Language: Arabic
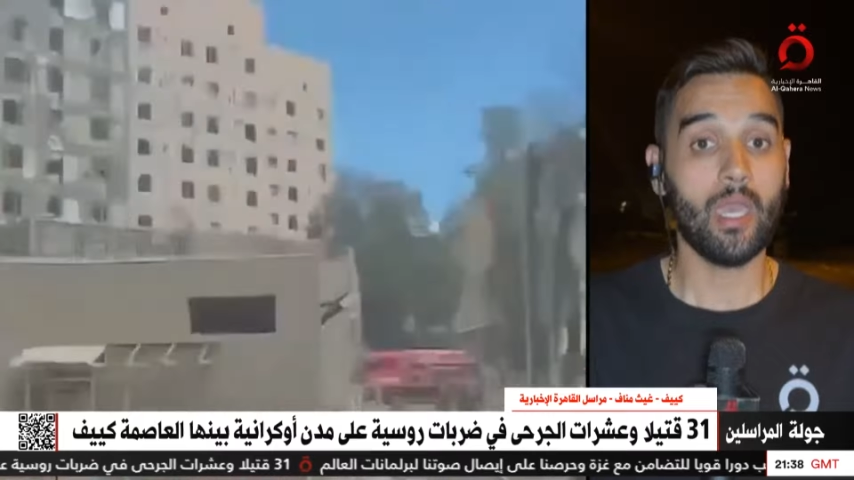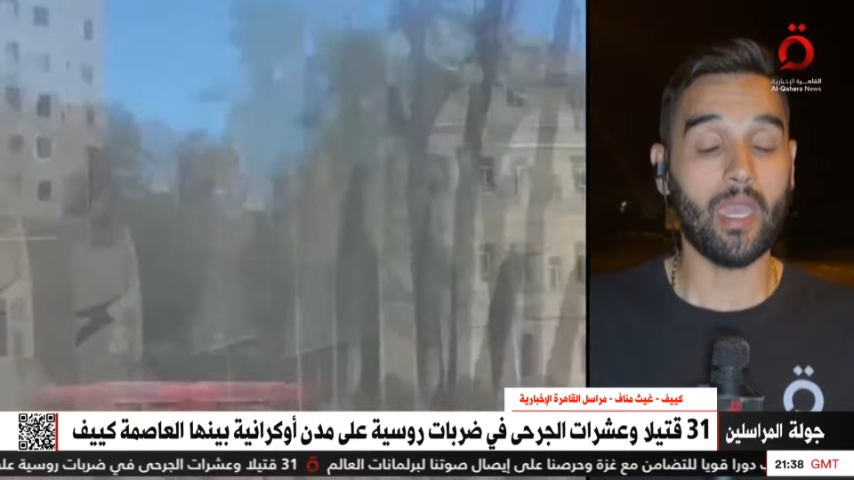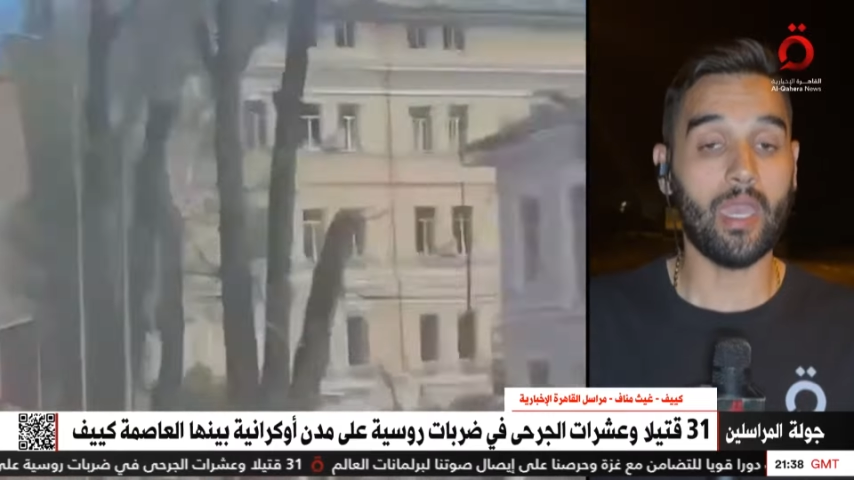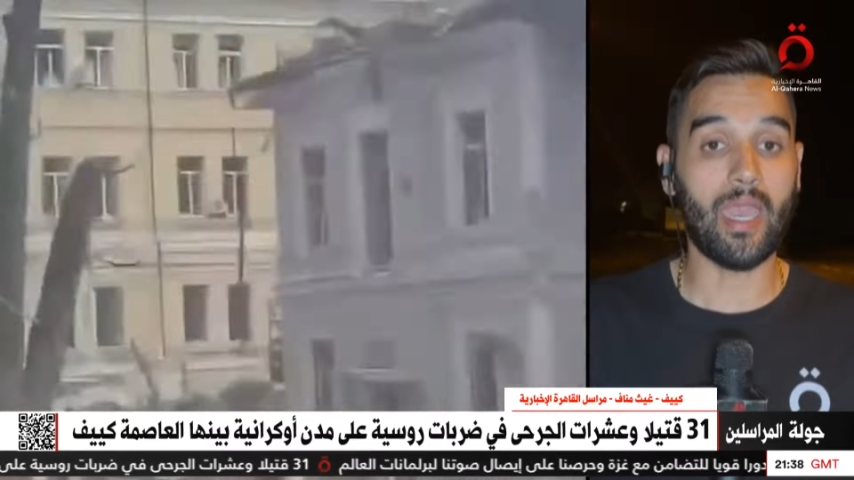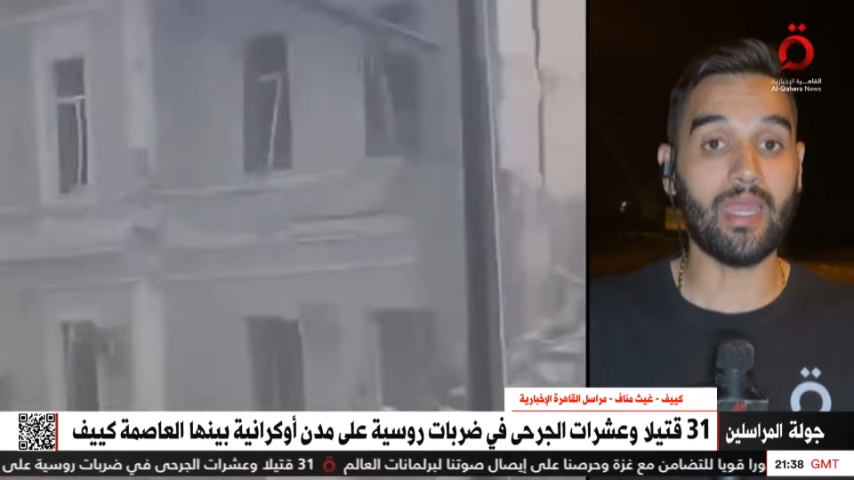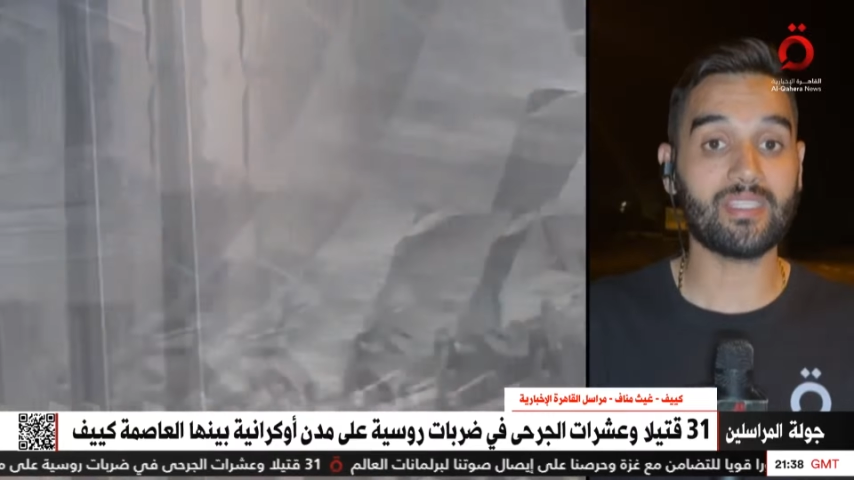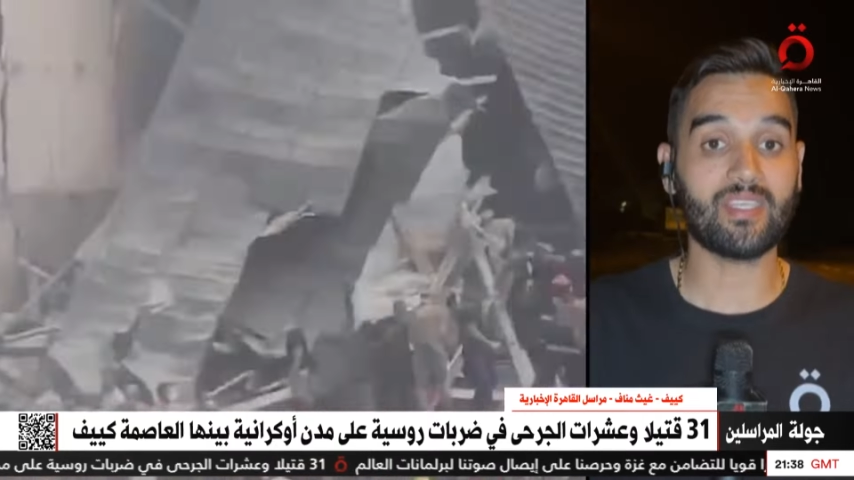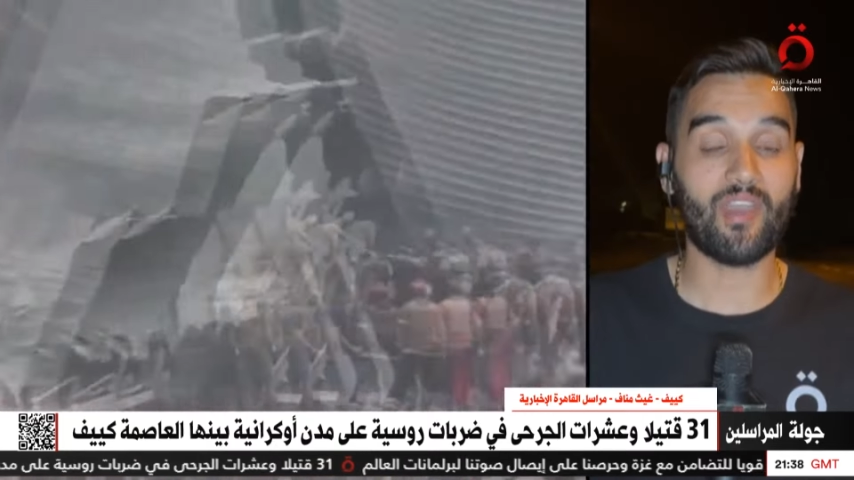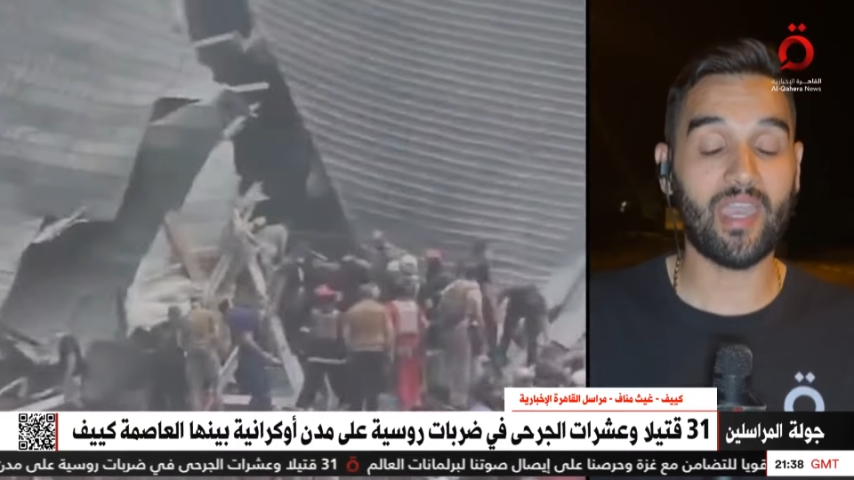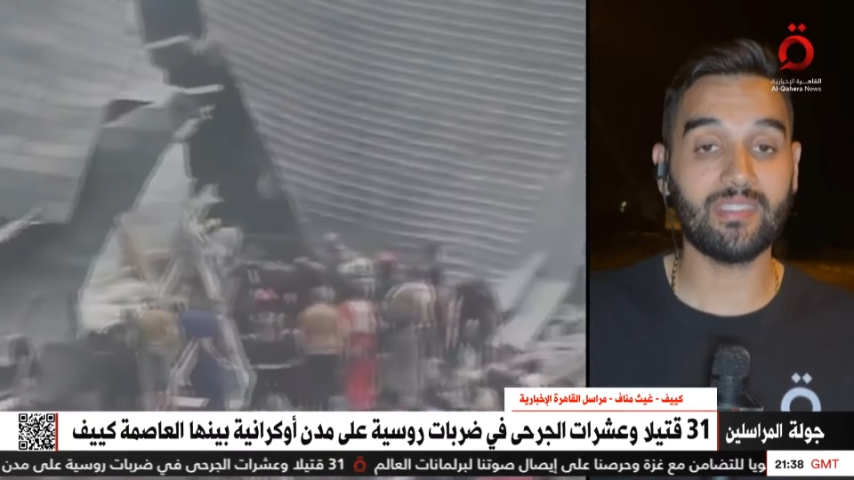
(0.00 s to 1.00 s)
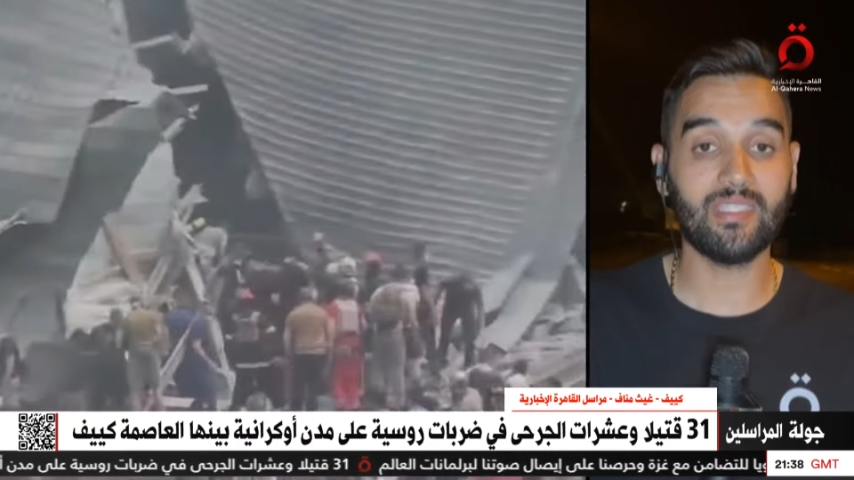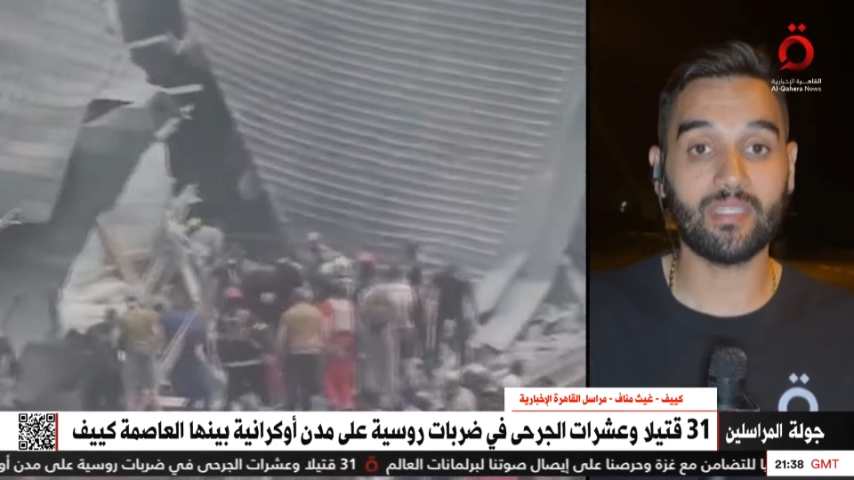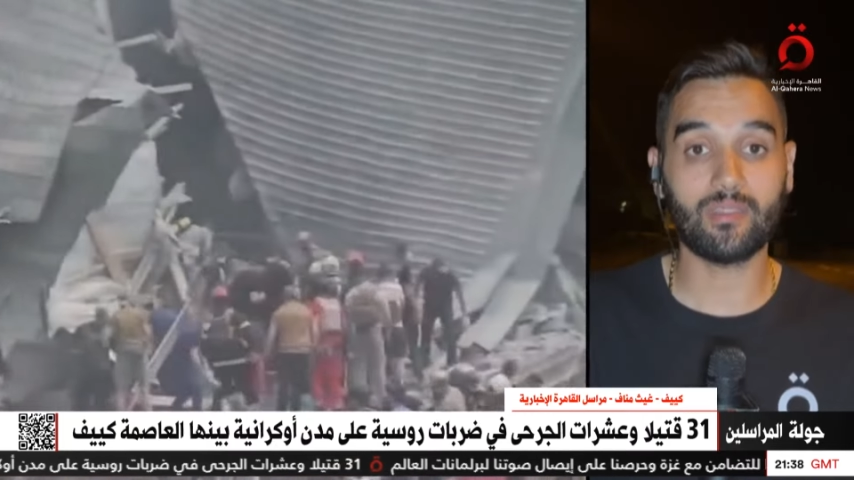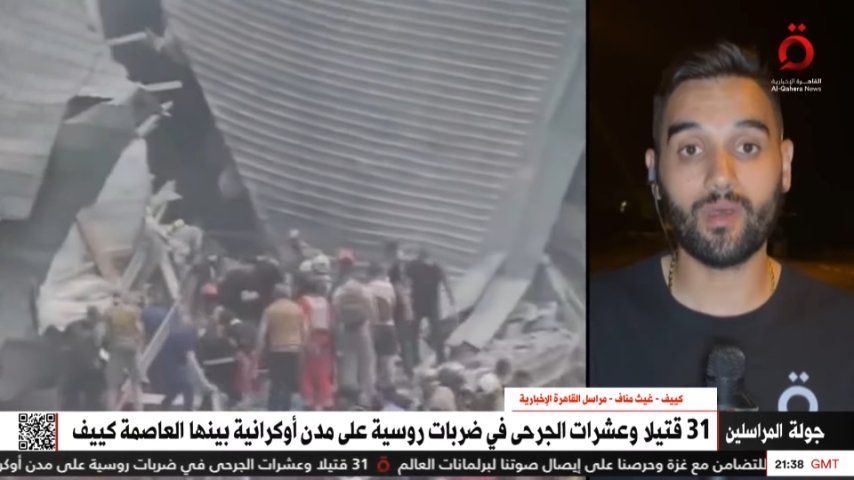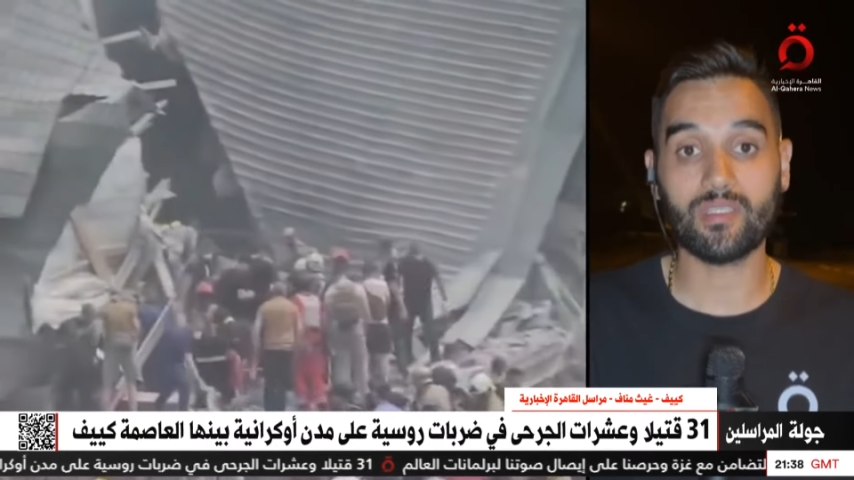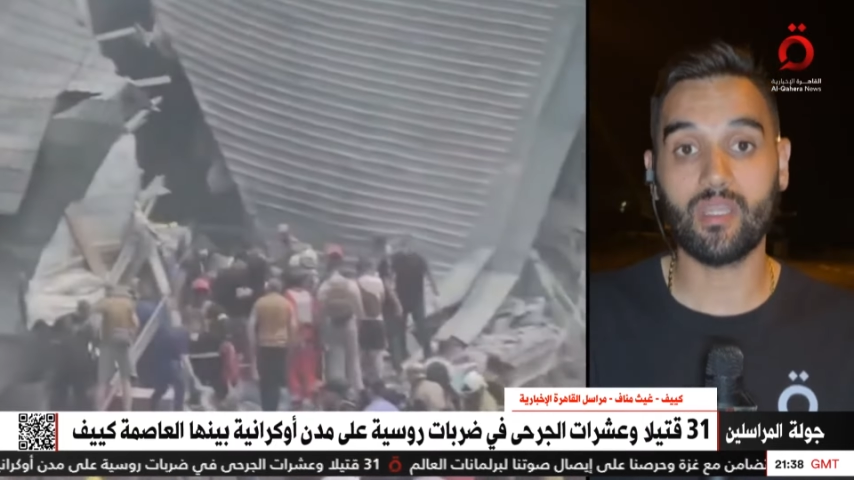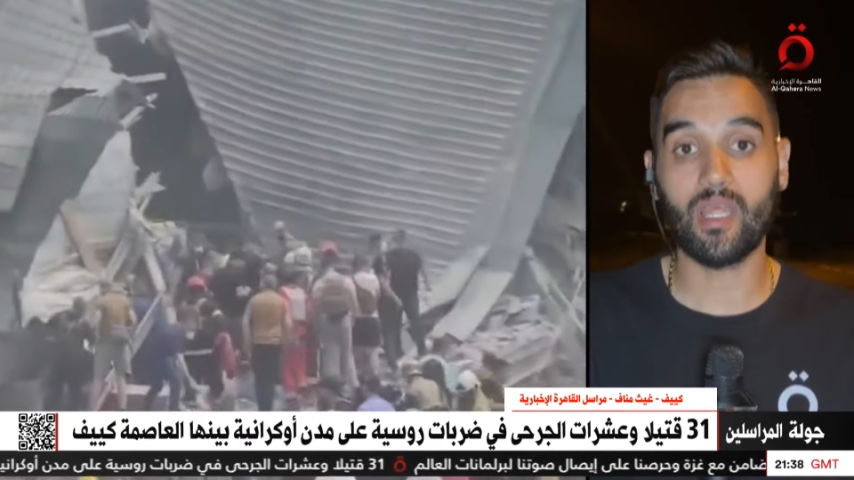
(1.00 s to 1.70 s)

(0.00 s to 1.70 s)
آه، على صفحات التواصل